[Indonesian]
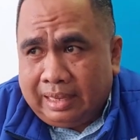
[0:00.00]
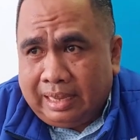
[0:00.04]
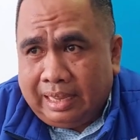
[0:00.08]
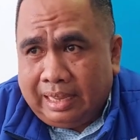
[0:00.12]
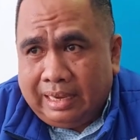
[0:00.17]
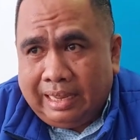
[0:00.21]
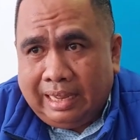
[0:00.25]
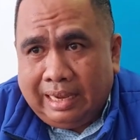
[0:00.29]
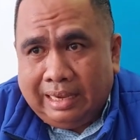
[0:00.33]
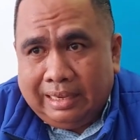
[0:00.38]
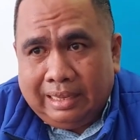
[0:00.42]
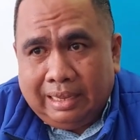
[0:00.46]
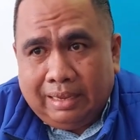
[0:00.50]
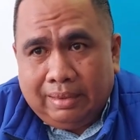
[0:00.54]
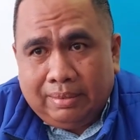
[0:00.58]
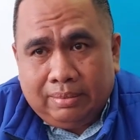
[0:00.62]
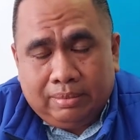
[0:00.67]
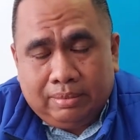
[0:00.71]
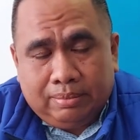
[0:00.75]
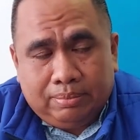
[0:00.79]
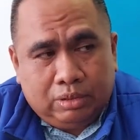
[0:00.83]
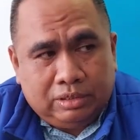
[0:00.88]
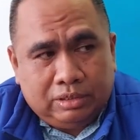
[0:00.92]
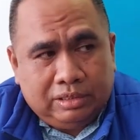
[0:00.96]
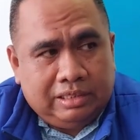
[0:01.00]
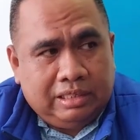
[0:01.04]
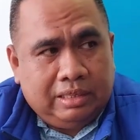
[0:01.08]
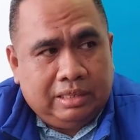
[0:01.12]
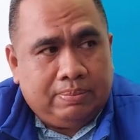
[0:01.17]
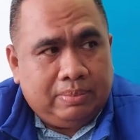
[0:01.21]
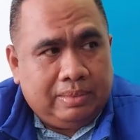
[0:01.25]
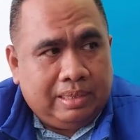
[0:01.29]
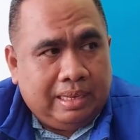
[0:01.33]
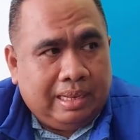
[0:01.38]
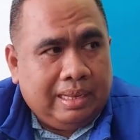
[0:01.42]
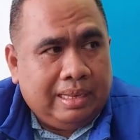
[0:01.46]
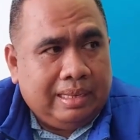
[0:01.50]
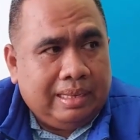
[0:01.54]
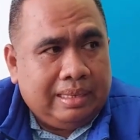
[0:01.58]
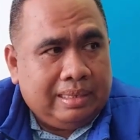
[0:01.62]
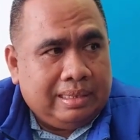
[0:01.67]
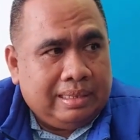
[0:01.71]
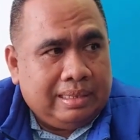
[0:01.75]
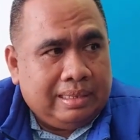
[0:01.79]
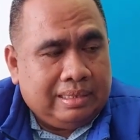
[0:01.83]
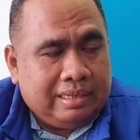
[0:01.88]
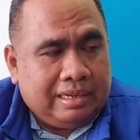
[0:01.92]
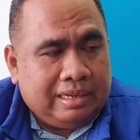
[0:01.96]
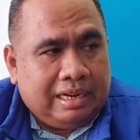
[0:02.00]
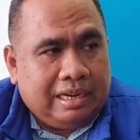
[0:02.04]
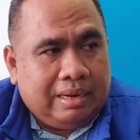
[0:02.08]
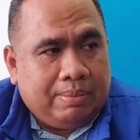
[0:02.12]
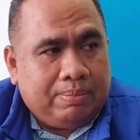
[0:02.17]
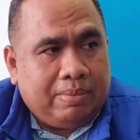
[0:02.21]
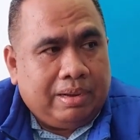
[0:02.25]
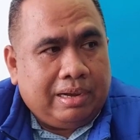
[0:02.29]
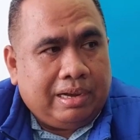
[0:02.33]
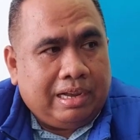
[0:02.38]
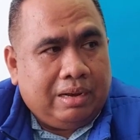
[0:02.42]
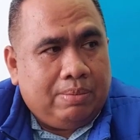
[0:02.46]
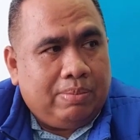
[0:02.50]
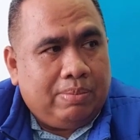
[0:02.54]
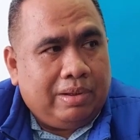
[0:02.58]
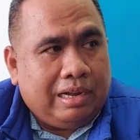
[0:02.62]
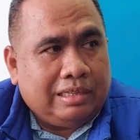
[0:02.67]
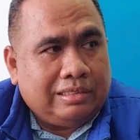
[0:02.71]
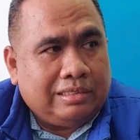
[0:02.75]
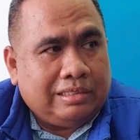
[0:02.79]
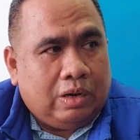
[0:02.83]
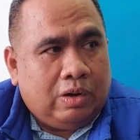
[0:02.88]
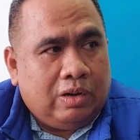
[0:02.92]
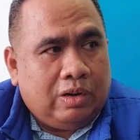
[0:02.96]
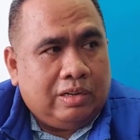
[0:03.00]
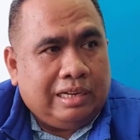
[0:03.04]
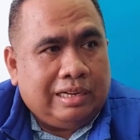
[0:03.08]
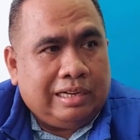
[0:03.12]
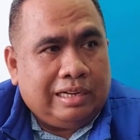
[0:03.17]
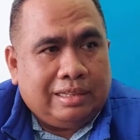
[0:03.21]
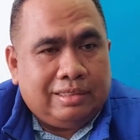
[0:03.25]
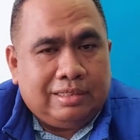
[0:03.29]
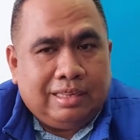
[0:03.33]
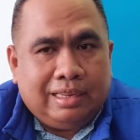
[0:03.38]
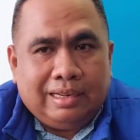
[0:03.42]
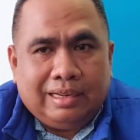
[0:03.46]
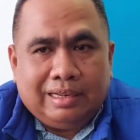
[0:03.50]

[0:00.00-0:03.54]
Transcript: hal-hal yang positifnya terhadap bakal-bakal calon yang nanti